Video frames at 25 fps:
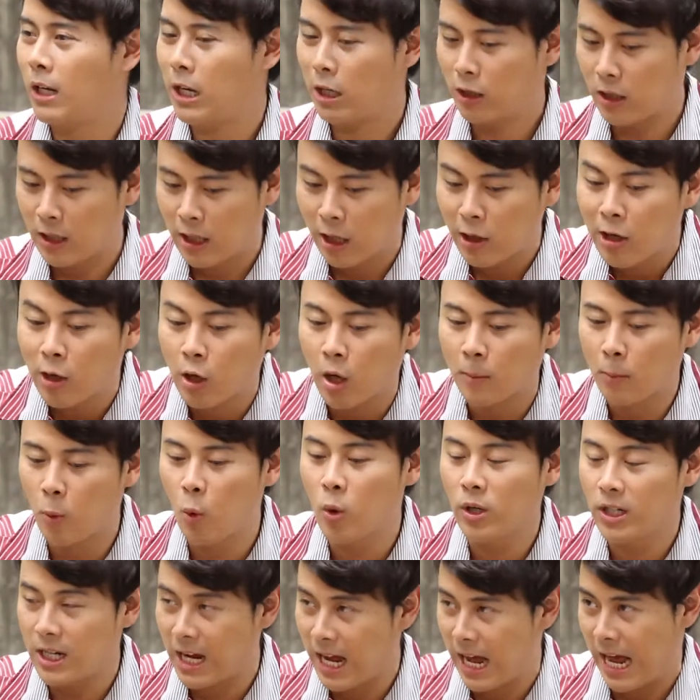แล้วแล้วเราก็
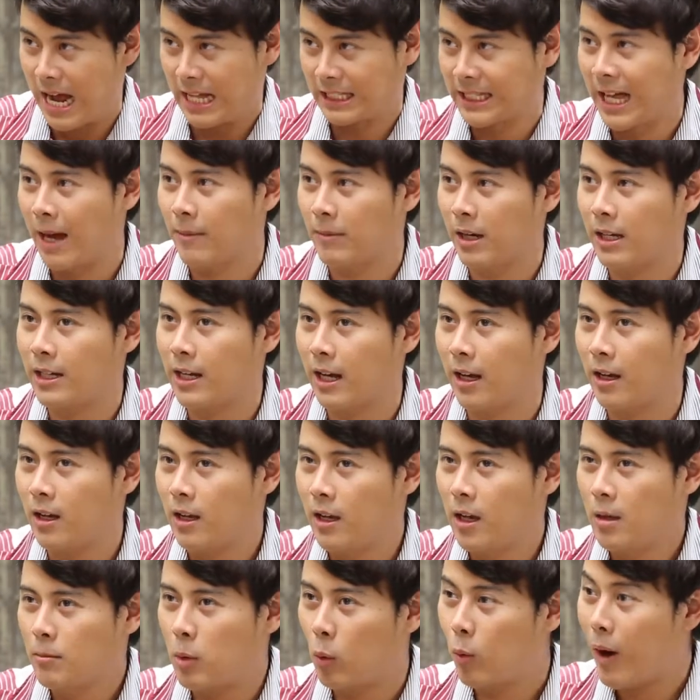พูดเนื้อหาตามนั้นอ่ะ
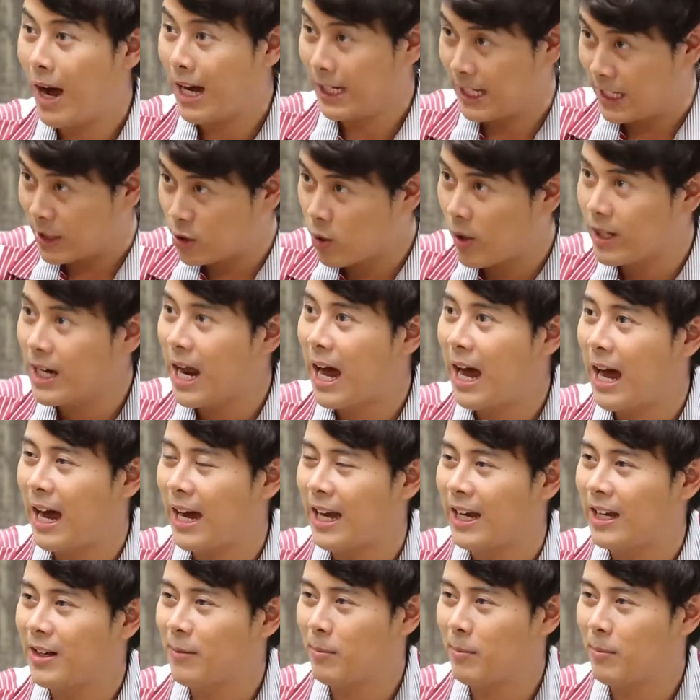เพราะว่านี่ช่วยได้